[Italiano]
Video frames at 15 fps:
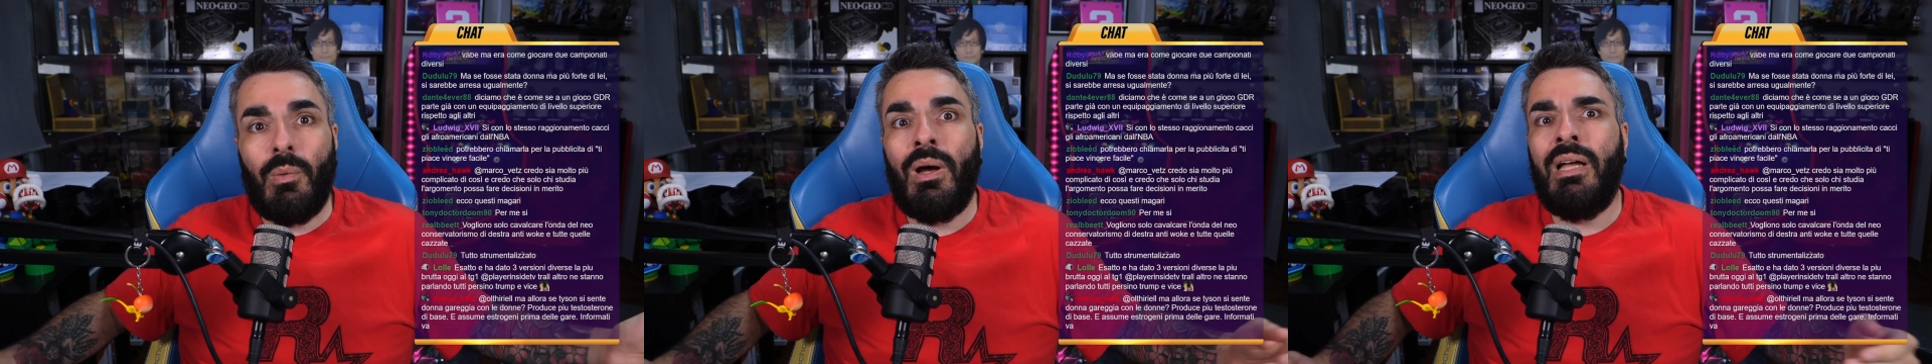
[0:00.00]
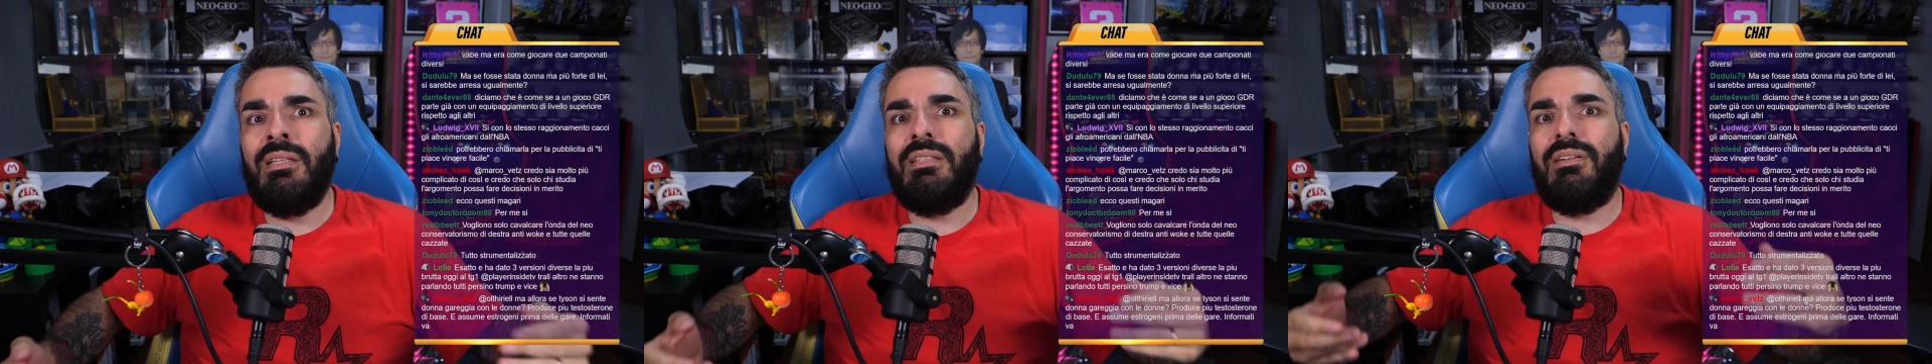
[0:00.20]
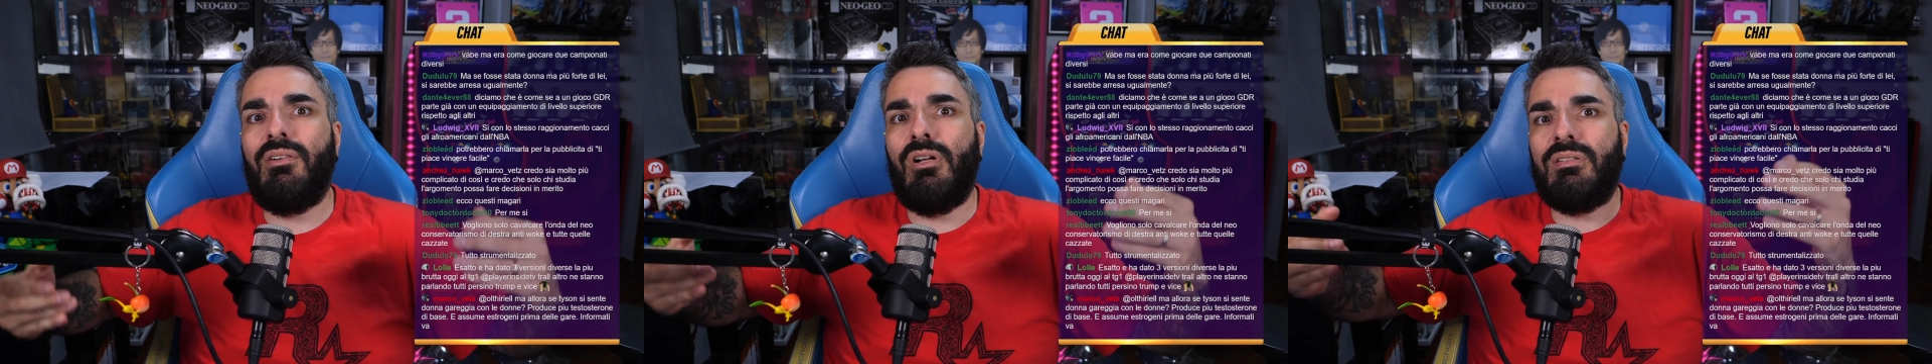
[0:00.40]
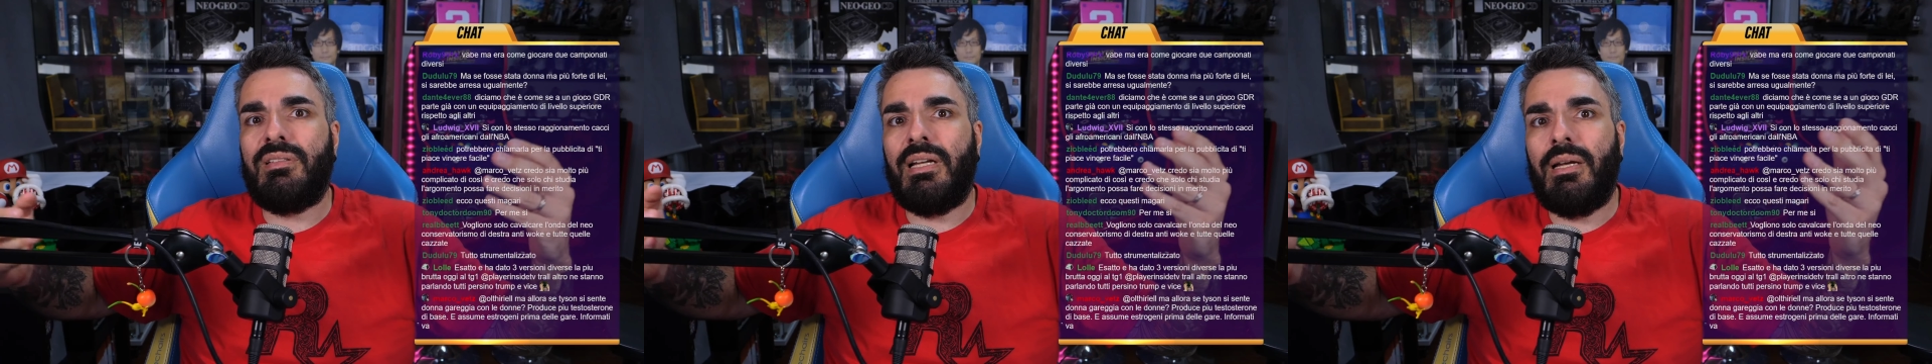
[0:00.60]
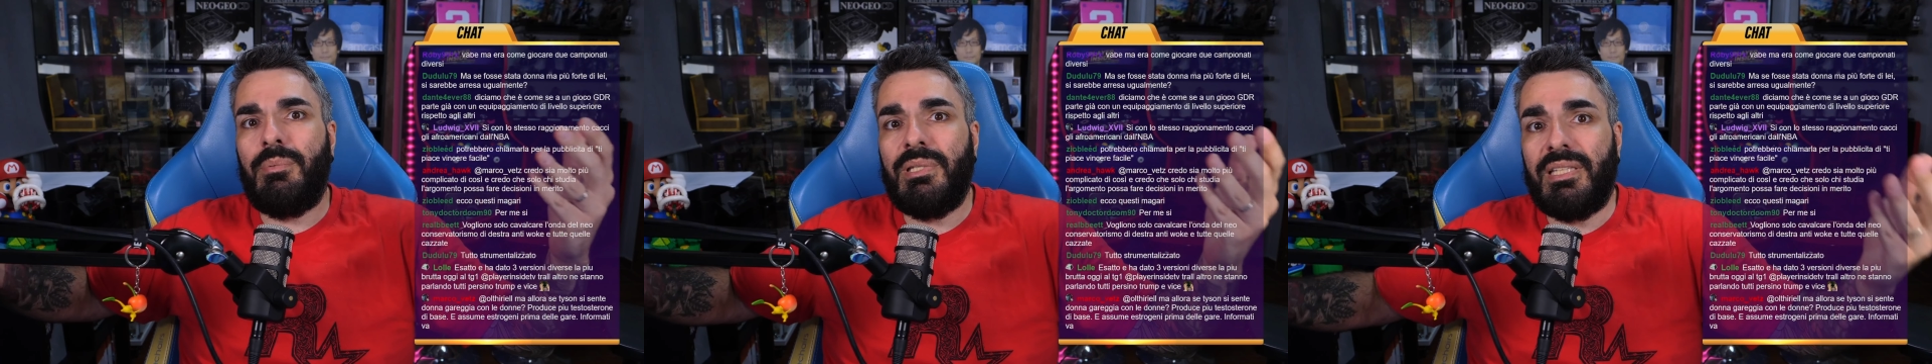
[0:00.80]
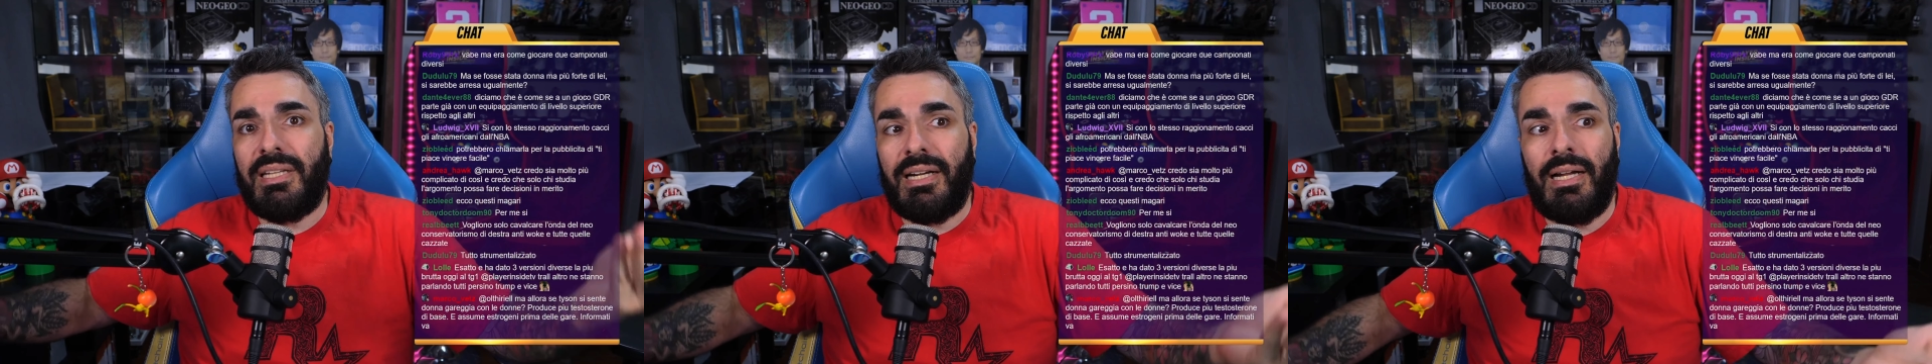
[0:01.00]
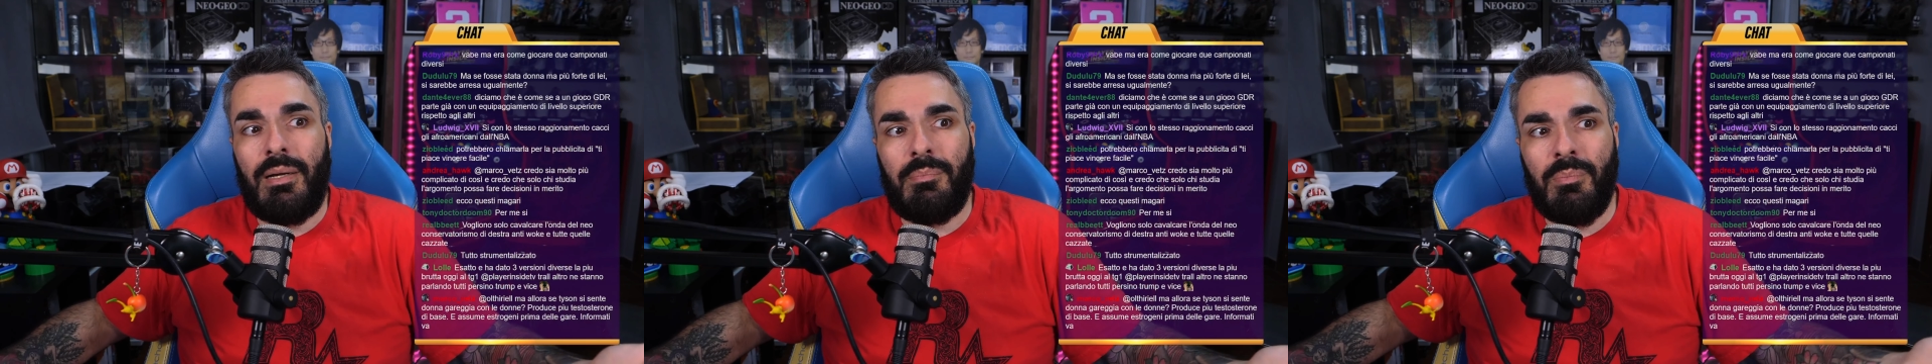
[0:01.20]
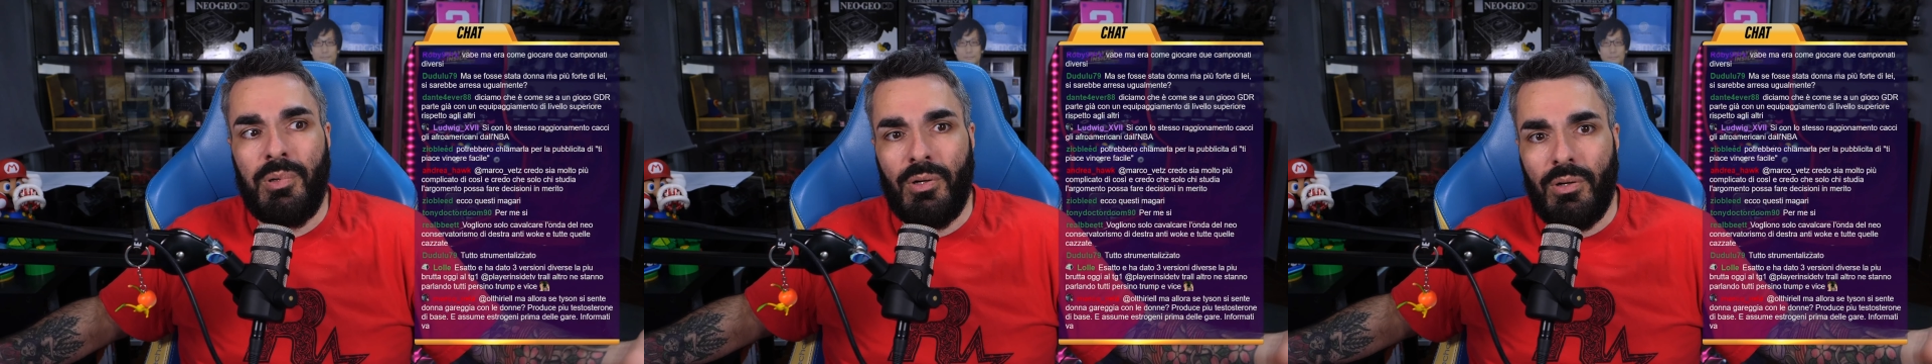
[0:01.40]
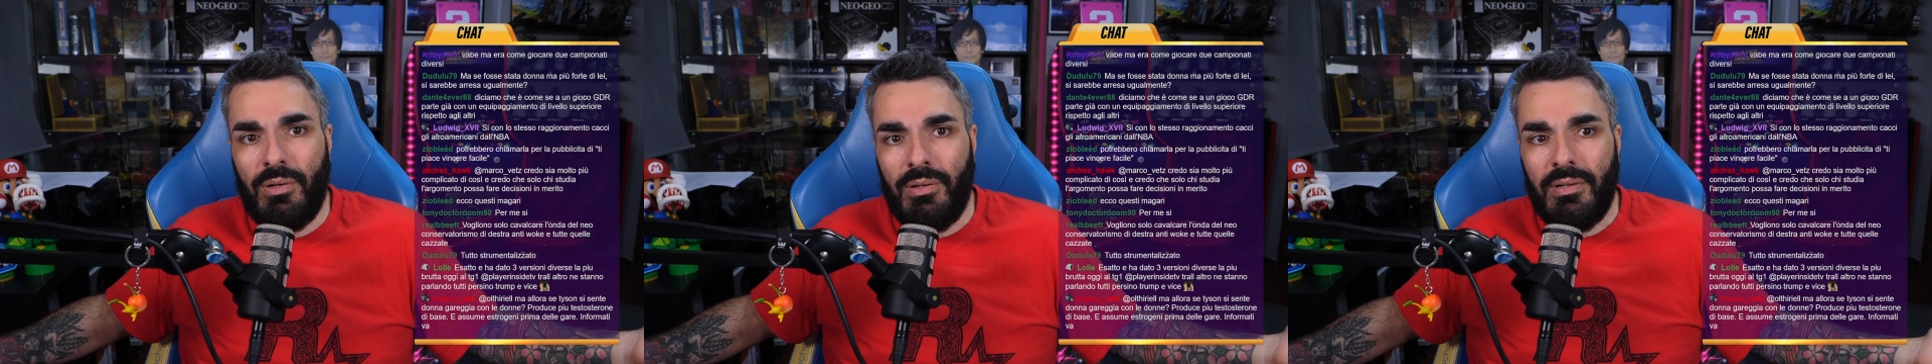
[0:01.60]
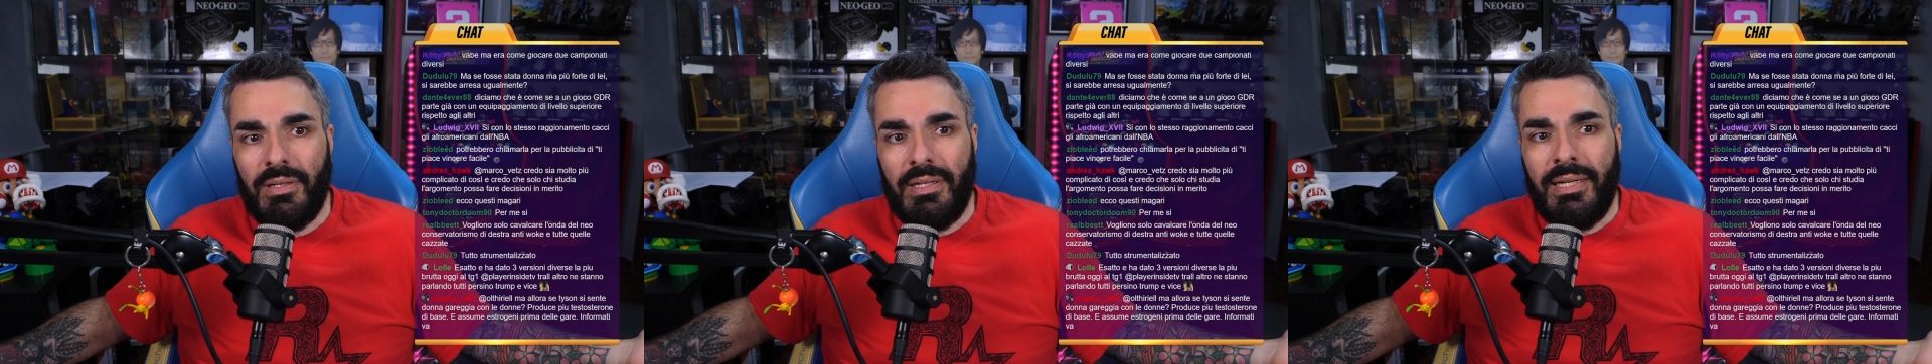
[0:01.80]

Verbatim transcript: Quante volte capiterà? Boh.